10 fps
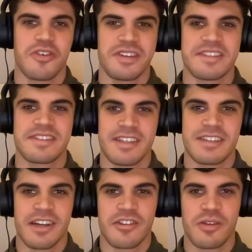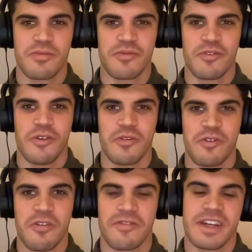les, startups, ont...
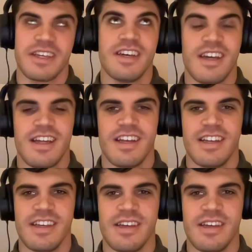ont enfin, les